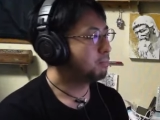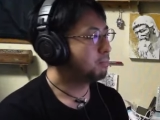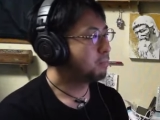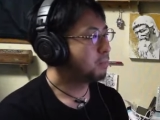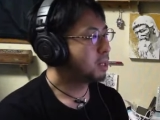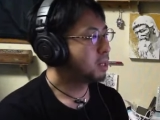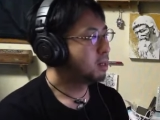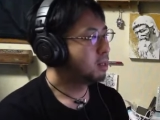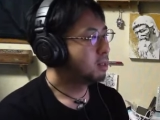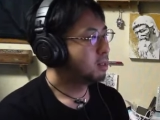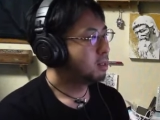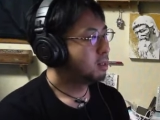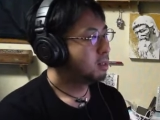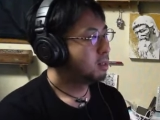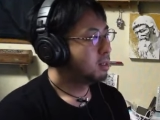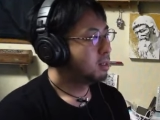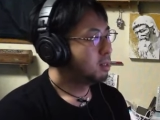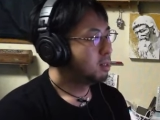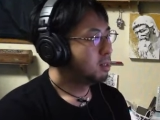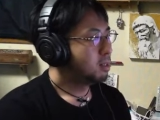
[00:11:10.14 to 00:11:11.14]
俺も
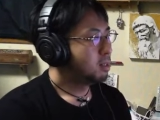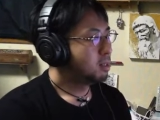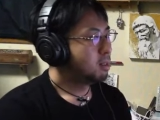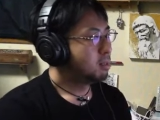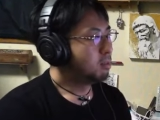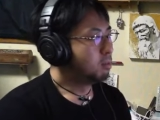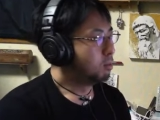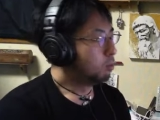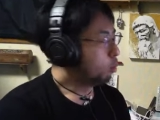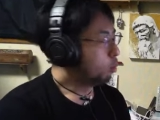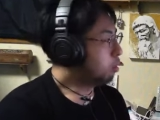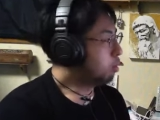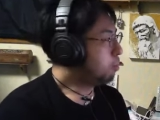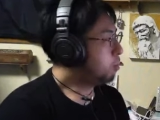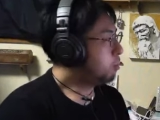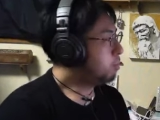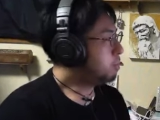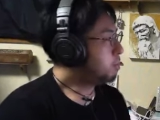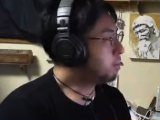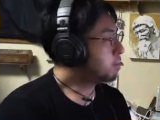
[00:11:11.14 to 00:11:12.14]
みやびさんの配
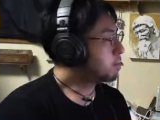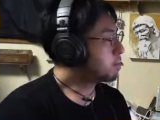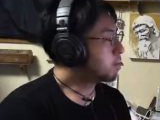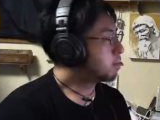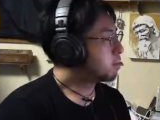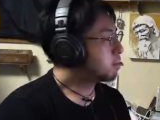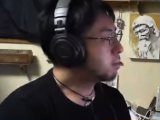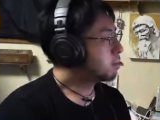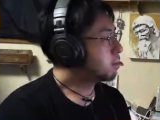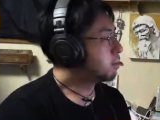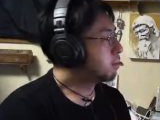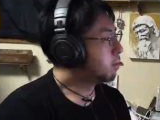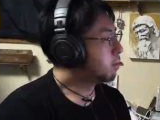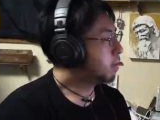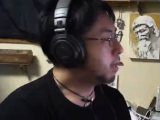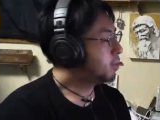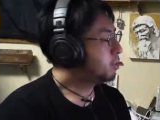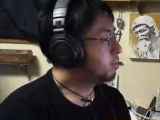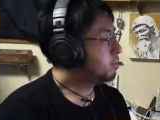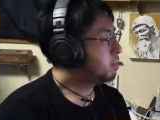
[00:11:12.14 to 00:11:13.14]
信見たことないから、
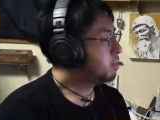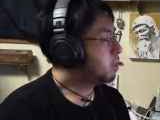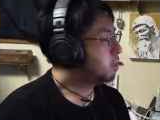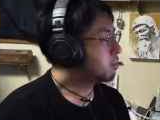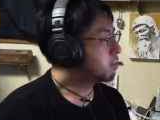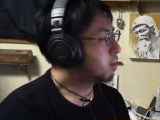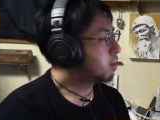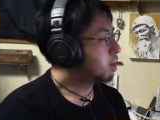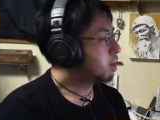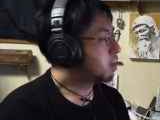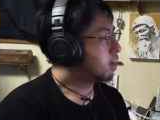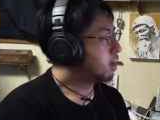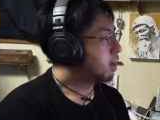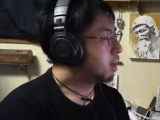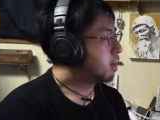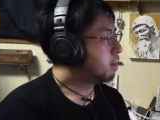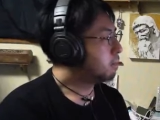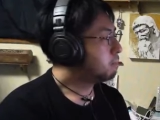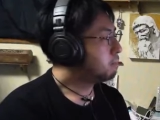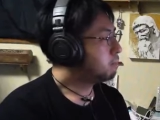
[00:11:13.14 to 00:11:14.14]
ただ格闘
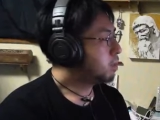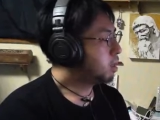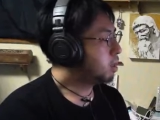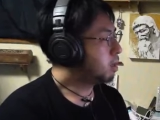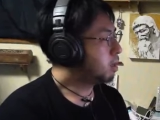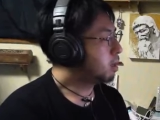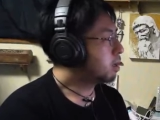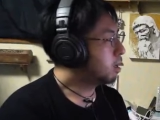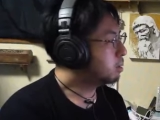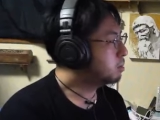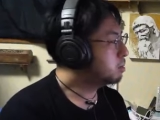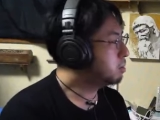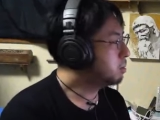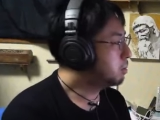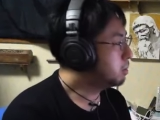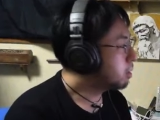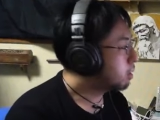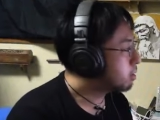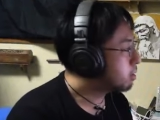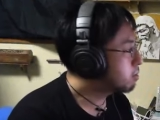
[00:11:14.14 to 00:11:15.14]
技は強そうなんだよ
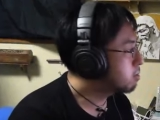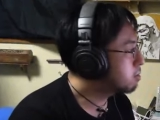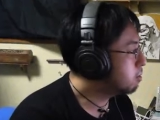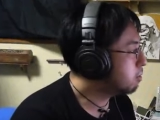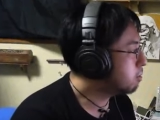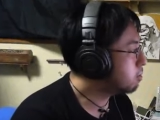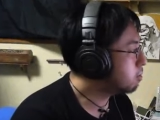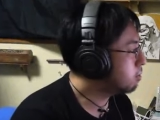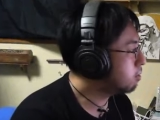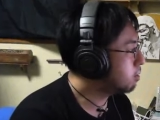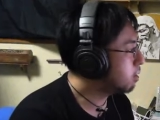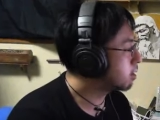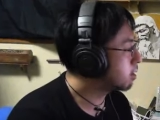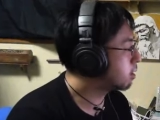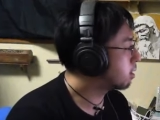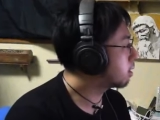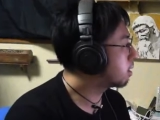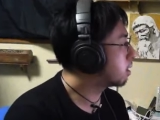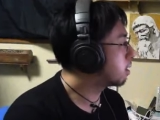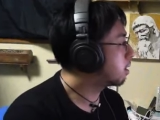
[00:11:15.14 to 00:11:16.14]
ね。なんか、ガタイと
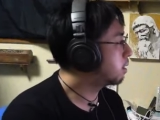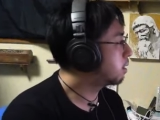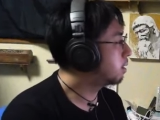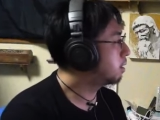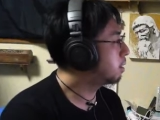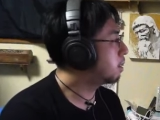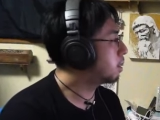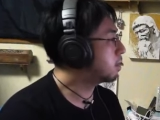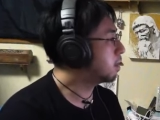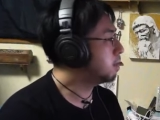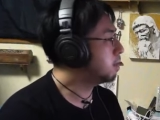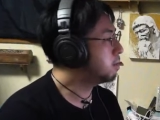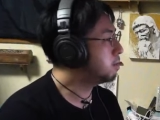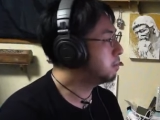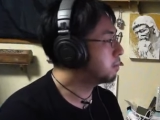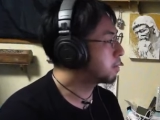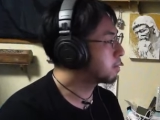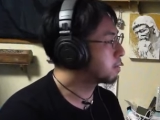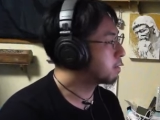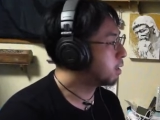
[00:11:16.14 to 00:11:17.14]
かさ、
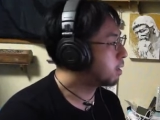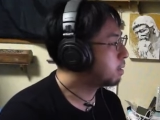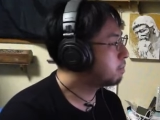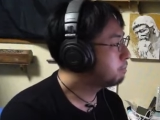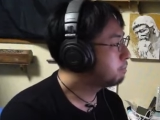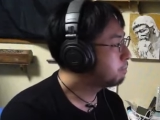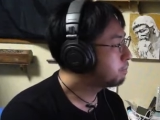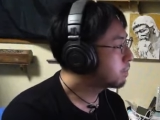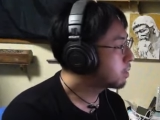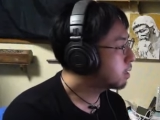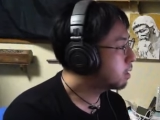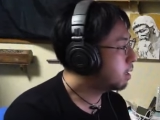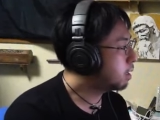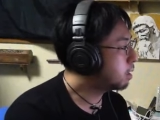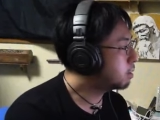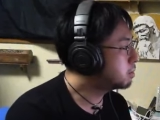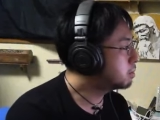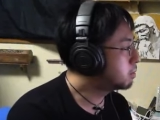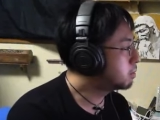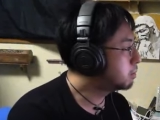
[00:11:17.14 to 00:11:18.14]
格闘家の体してん
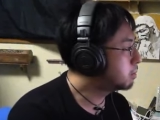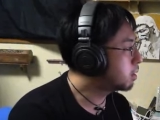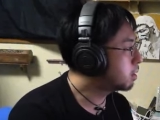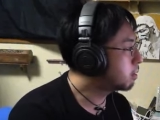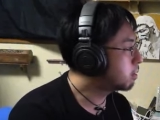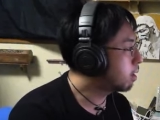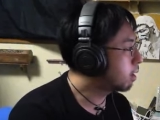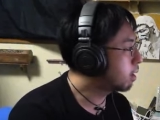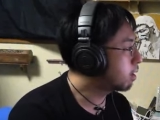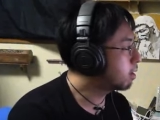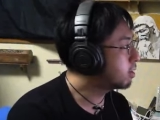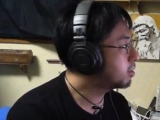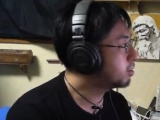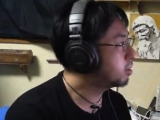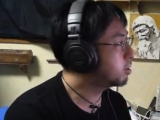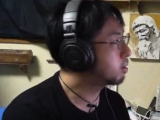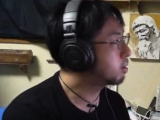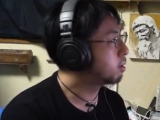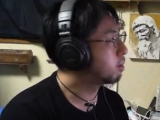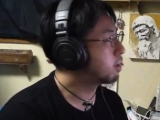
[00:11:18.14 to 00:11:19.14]
だよね。
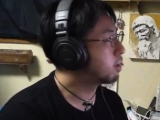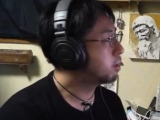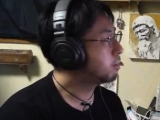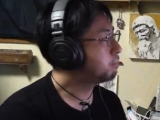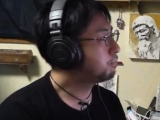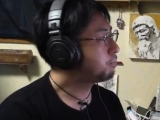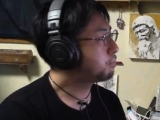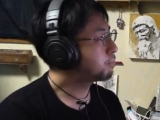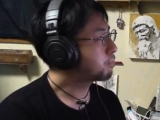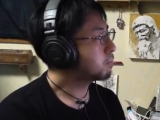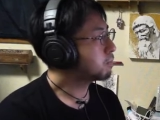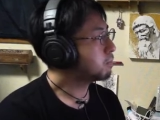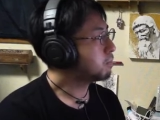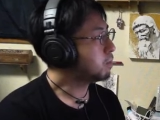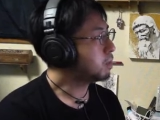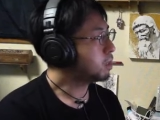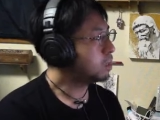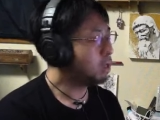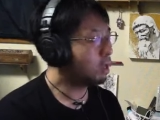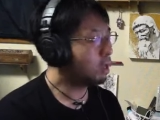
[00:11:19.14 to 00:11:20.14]
ギャラあるよ。う
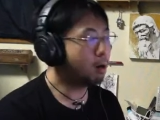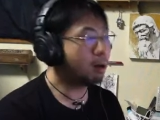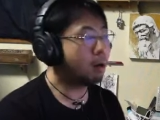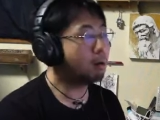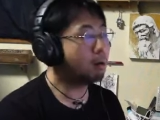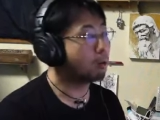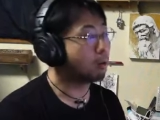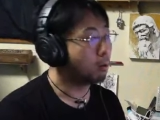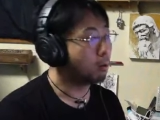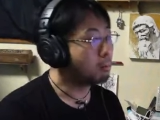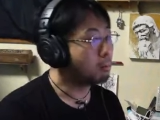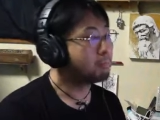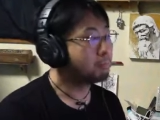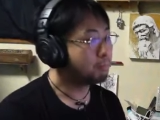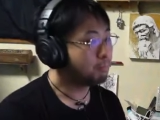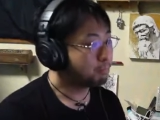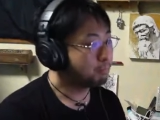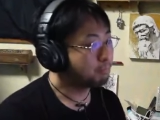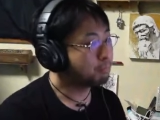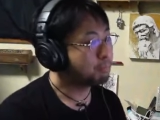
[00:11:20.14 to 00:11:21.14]
ん。金
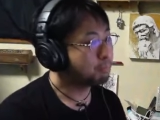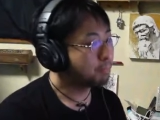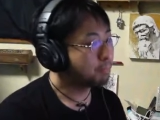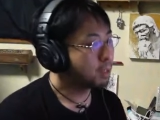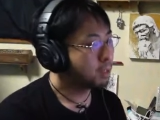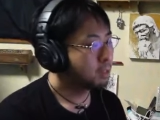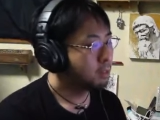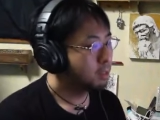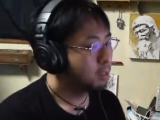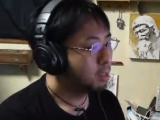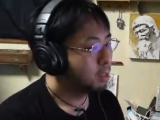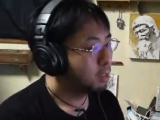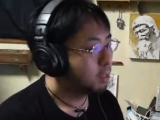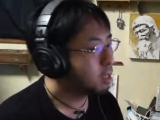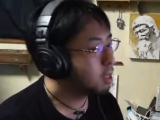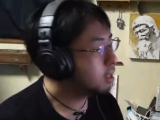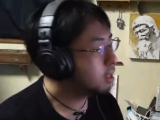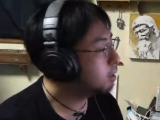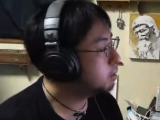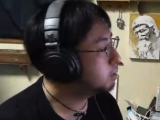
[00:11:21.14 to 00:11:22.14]
額は、あの、大会
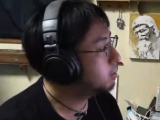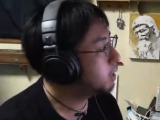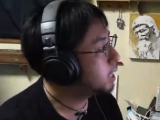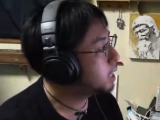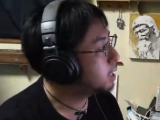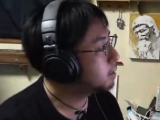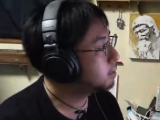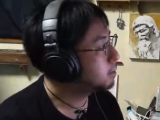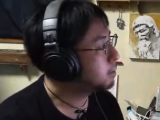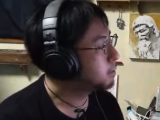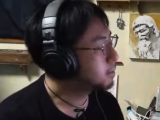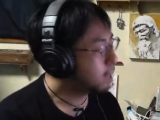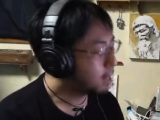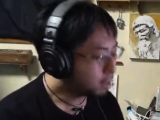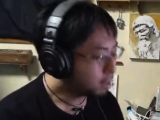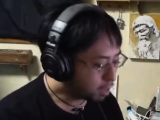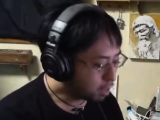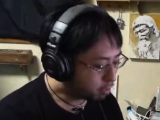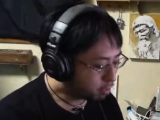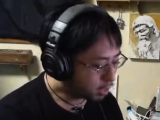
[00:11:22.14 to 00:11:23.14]
終わってから言おうと思って
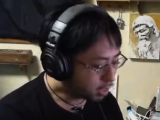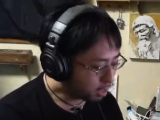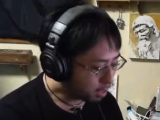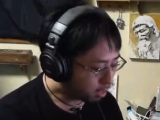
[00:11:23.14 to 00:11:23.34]
るけど、